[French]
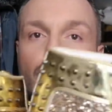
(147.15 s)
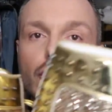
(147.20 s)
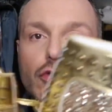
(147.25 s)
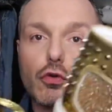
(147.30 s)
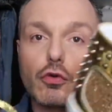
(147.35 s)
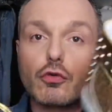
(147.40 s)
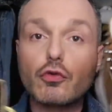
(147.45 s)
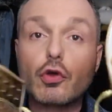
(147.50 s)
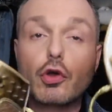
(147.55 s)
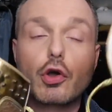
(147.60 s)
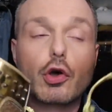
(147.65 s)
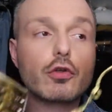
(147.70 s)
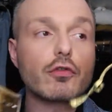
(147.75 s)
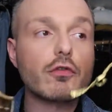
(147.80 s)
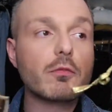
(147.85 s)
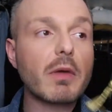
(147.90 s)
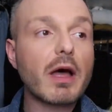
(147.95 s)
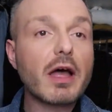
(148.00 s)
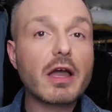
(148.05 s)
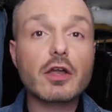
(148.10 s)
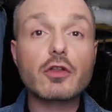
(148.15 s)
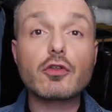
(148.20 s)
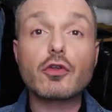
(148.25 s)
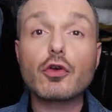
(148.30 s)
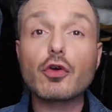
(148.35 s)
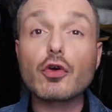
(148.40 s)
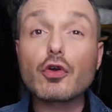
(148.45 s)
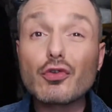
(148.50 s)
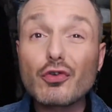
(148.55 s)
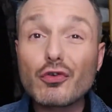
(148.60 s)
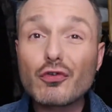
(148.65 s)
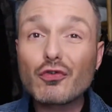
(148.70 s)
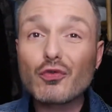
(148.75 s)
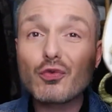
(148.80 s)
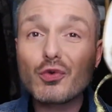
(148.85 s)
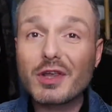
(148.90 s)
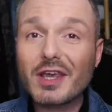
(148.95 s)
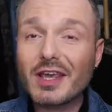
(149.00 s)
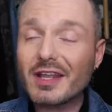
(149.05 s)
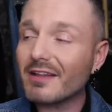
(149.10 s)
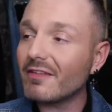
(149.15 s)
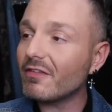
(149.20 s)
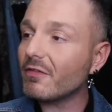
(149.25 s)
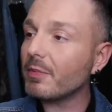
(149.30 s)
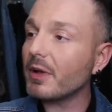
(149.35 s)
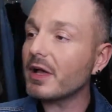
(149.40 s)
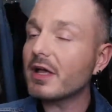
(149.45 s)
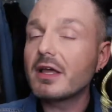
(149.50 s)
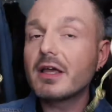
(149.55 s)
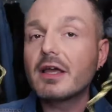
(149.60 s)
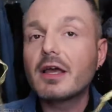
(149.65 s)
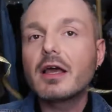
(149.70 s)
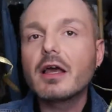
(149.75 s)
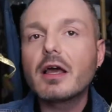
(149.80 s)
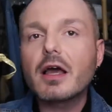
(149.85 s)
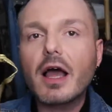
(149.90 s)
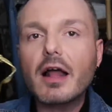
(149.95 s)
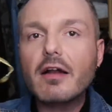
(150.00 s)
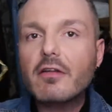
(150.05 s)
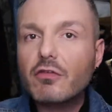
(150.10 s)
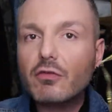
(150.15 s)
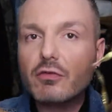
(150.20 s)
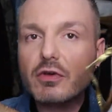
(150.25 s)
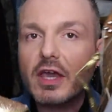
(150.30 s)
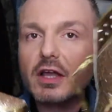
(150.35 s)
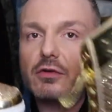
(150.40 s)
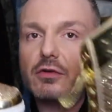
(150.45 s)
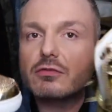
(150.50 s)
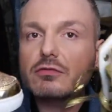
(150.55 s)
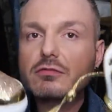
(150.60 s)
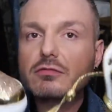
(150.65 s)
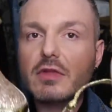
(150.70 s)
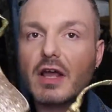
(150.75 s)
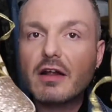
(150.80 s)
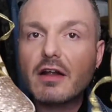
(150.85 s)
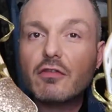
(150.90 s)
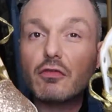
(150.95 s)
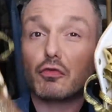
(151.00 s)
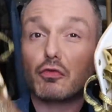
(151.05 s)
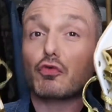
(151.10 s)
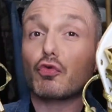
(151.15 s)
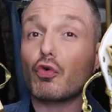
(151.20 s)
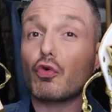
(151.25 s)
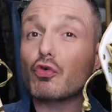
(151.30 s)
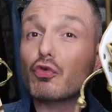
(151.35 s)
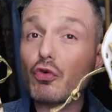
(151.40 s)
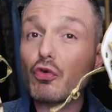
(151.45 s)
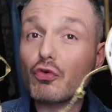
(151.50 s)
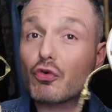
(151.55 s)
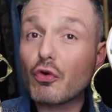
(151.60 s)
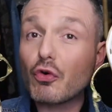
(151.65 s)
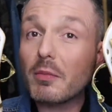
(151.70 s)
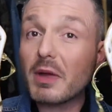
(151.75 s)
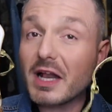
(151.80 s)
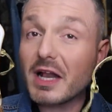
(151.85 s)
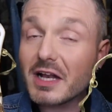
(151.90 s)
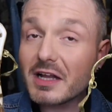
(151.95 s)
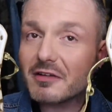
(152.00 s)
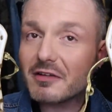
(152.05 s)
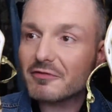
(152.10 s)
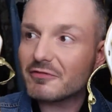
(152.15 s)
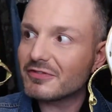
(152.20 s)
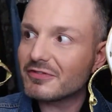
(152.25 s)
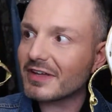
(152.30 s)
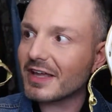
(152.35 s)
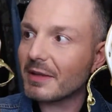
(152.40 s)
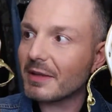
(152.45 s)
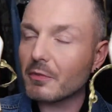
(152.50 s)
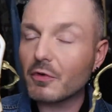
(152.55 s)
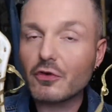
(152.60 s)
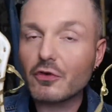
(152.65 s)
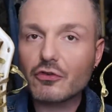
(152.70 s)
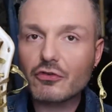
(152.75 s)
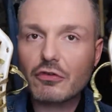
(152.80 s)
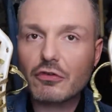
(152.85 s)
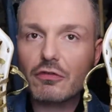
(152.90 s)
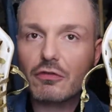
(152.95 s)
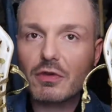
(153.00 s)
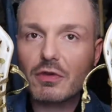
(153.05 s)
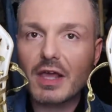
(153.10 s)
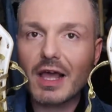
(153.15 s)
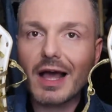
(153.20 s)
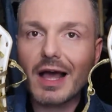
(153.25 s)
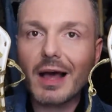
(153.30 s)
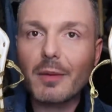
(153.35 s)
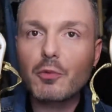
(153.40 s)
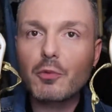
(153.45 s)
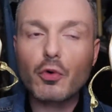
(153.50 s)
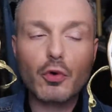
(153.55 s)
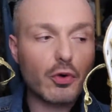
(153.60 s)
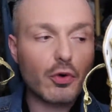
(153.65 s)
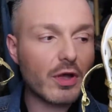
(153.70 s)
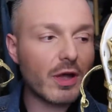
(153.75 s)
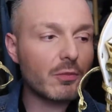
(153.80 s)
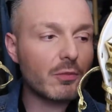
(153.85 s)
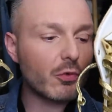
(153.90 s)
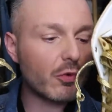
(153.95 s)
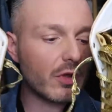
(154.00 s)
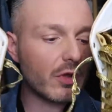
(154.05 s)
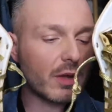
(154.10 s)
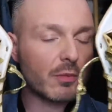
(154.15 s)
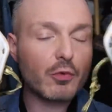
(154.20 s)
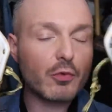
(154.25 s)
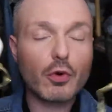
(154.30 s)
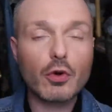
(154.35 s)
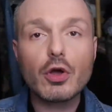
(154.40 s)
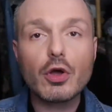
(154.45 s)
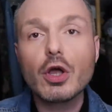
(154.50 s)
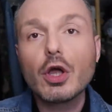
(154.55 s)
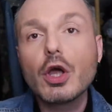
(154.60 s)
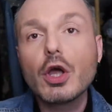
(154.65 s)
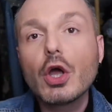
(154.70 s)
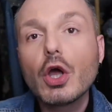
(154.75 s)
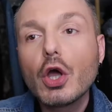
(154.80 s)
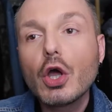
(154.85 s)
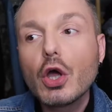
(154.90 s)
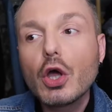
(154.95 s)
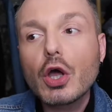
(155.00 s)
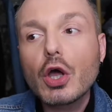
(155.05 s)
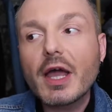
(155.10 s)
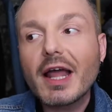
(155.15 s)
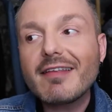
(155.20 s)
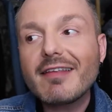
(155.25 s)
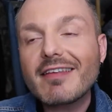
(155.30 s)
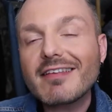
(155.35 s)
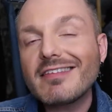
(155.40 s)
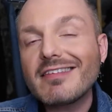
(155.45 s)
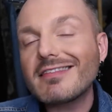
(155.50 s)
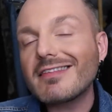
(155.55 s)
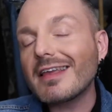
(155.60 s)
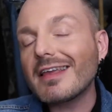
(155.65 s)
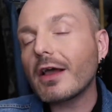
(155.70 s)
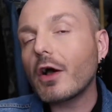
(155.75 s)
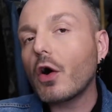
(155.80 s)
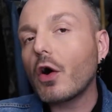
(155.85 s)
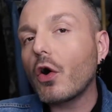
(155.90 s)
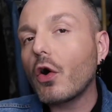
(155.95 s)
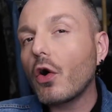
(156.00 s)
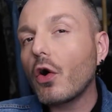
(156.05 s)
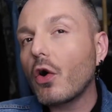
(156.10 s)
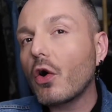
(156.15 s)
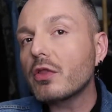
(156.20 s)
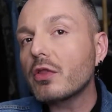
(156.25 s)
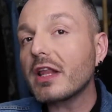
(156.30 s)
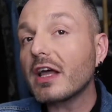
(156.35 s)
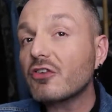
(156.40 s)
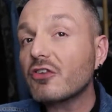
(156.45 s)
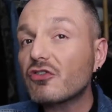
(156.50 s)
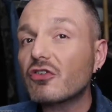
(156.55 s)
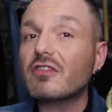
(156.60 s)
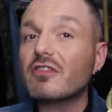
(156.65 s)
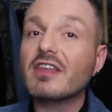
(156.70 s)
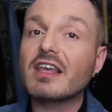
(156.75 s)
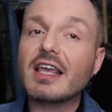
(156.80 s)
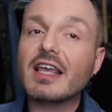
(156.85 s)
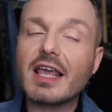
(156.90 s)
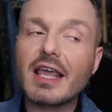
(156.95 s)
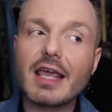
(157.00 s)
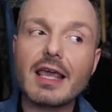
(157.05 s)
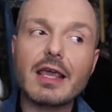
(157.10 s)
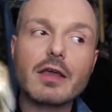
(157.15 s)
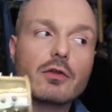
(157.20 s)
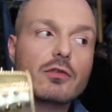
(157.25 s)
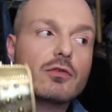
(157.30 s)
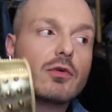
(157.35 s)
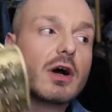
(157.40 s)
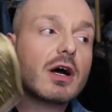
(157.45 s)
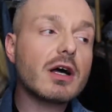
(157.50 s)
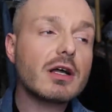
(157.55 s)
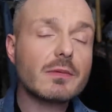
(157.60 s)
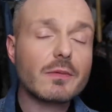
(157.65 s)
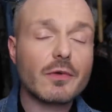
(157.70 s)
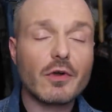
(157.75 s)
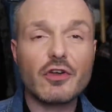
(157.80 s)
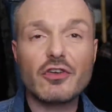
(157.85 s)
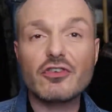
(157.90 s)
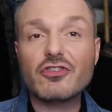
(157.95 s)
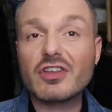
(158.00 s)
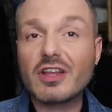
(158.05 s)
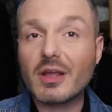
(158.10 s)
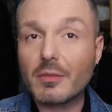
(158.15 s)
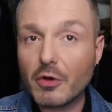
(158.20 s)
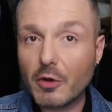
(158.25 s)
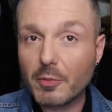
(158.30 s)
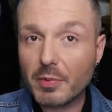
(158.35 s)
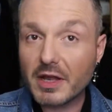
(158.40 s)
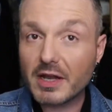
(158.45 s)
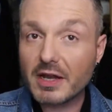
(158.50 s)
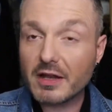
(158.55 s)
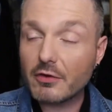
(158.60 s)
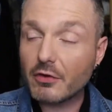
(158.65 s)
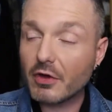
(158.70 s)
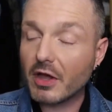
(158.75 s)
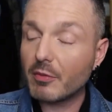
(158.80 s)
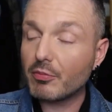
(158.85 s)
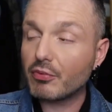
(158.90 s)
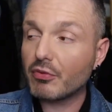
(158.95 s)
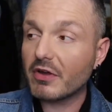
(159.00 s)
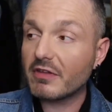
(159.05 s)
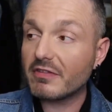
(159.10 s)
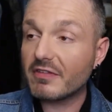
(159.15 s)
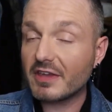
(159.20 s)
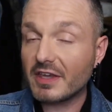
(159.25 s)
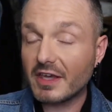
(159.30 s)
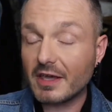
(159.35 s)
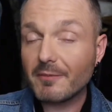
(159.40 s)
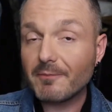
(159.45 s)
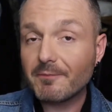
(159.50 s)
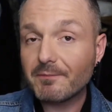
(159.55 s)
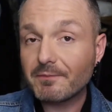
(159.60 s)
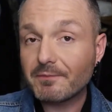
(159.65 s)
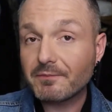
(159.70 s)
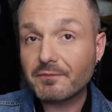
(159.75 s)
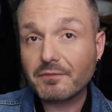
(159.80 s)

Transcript: de, de grandes marques de, de souliers, n'est-ce pas Elles sont canons, elles sont trop trop trop belles. Vraiment, j'en suis amoureux, amoureux, amoureux. Elles existaient en argenté et en noir. J'ai d'abord pris les dorés pour essayer.